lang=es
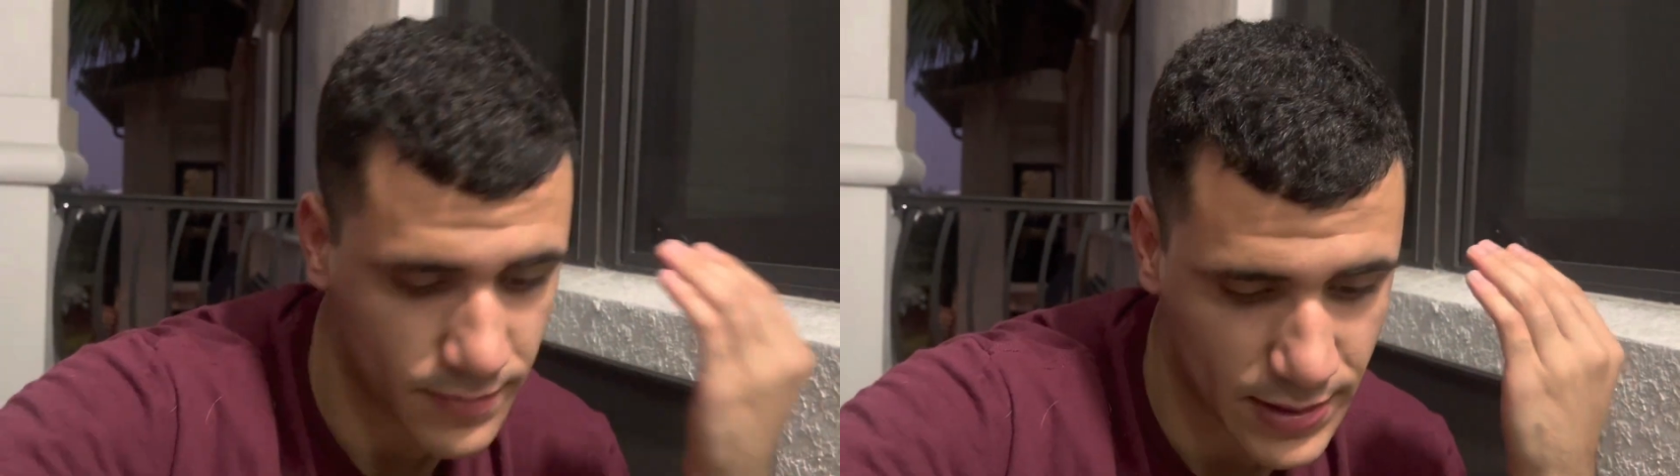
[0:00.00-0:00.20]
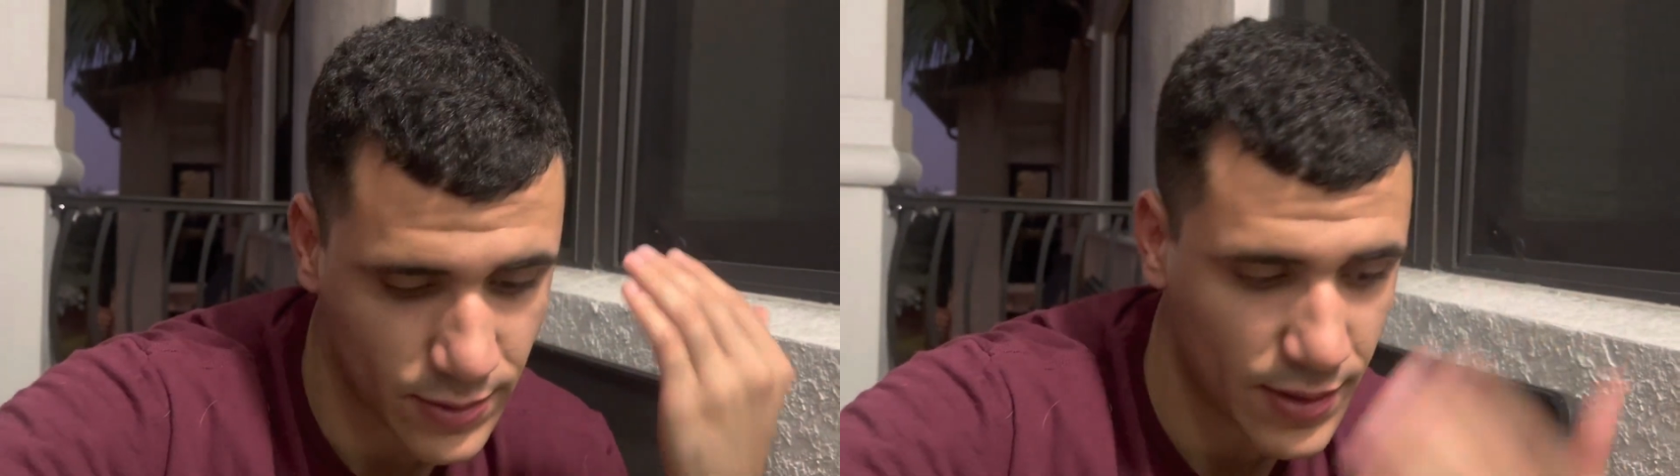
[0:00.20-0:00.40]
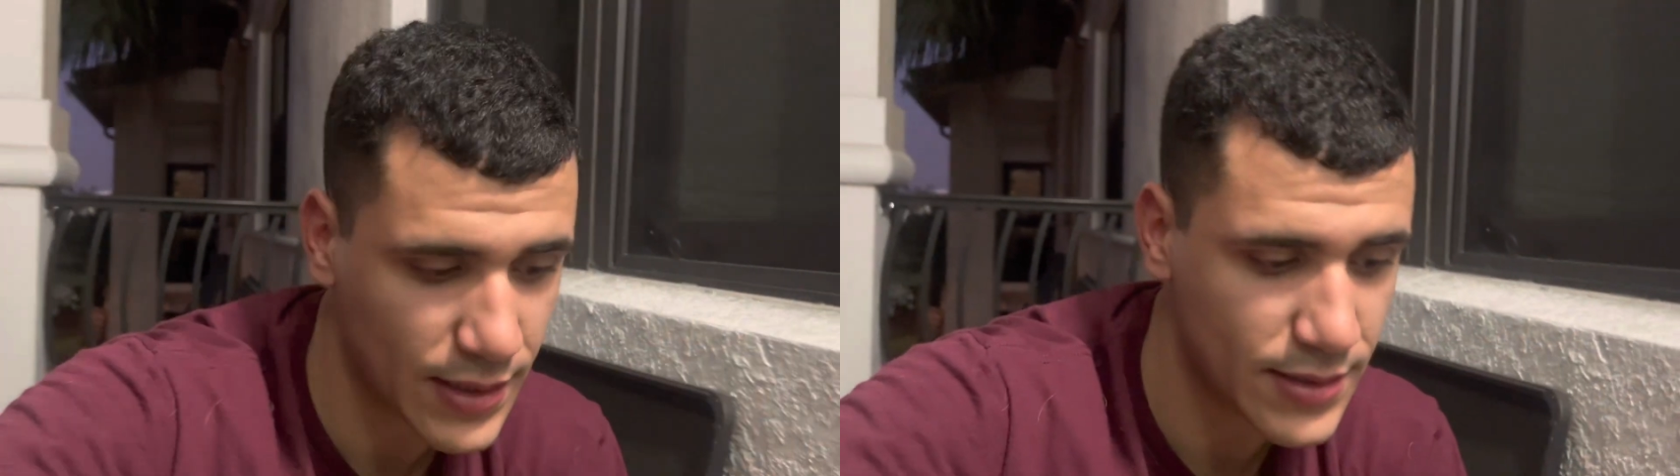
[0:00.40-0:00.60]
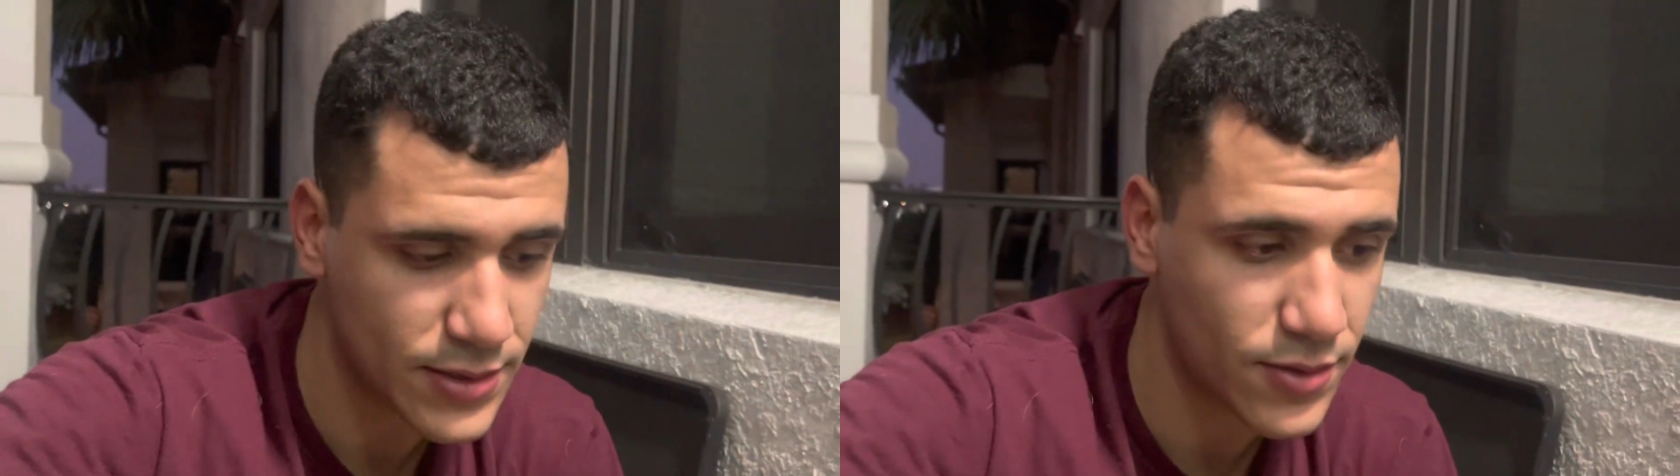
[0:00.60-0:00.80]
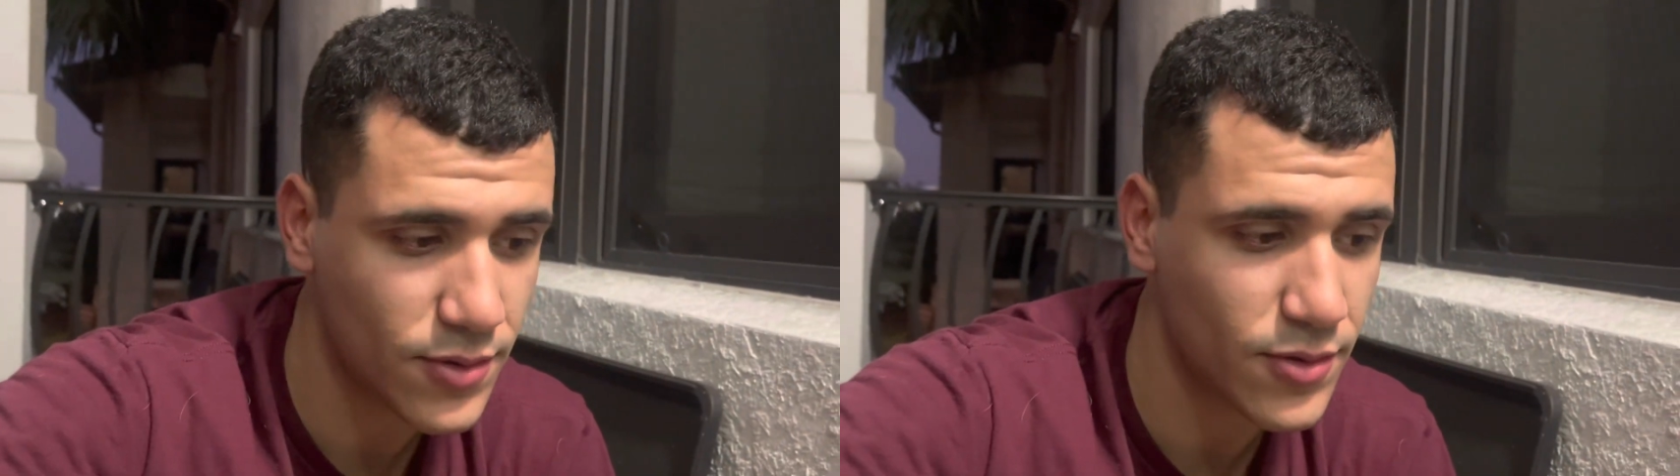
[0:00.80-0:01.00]
Siendo
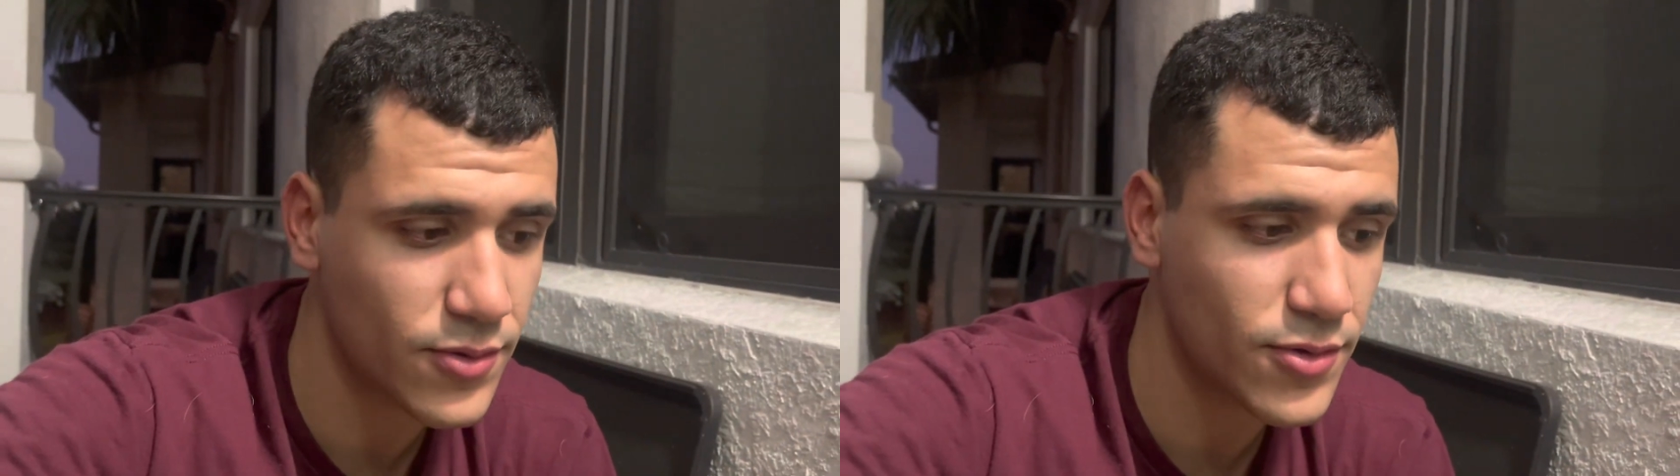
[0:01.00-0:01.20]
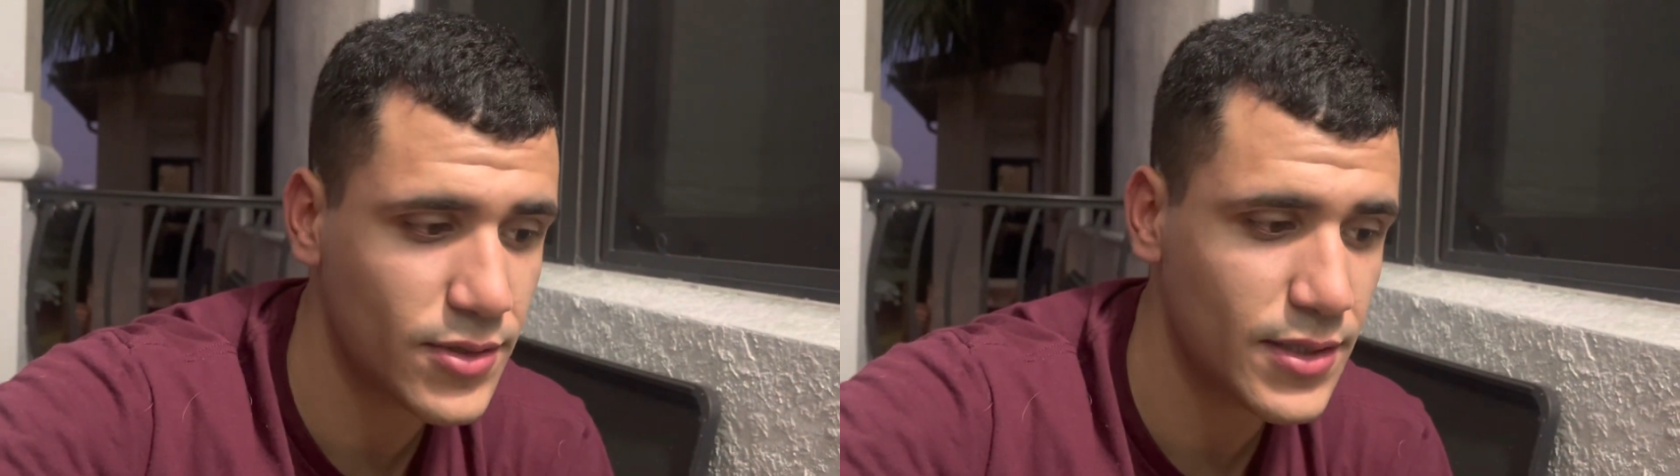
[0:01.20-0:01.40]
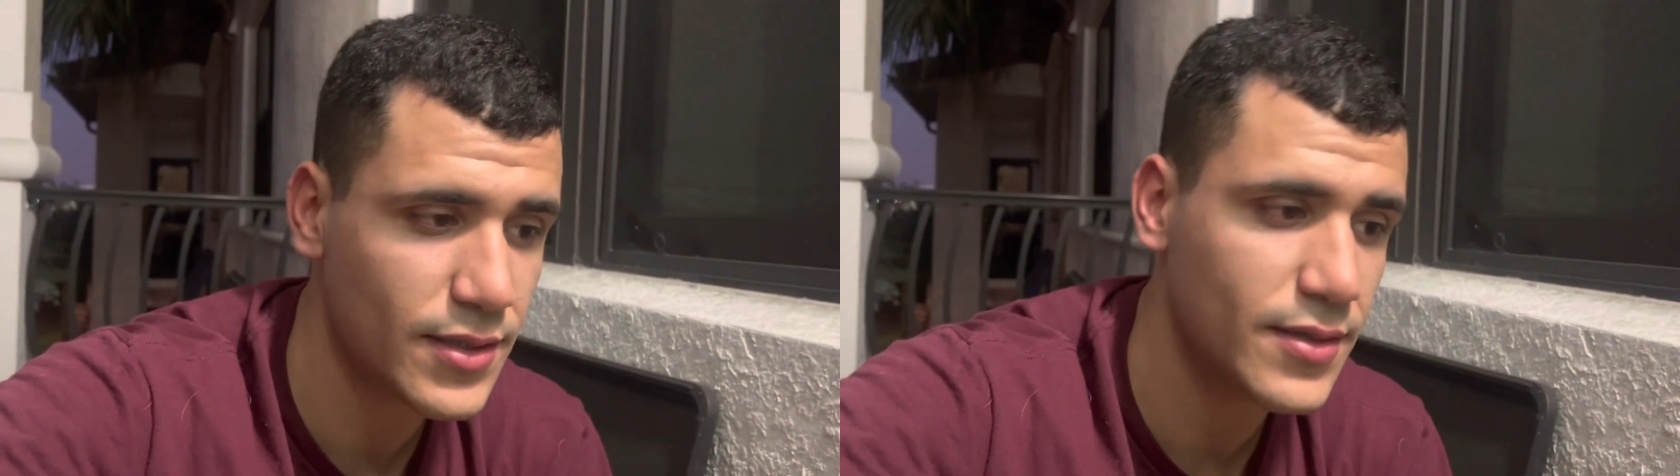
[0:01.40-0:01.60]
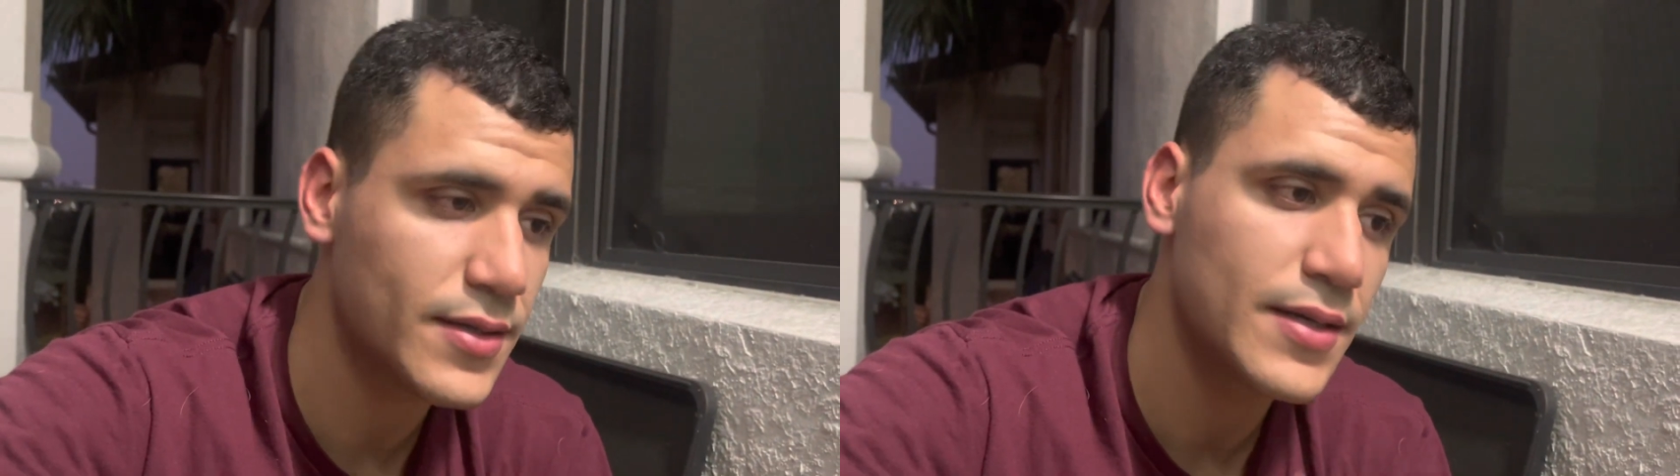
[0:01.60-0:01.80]
agradecido con lo que uno tiene,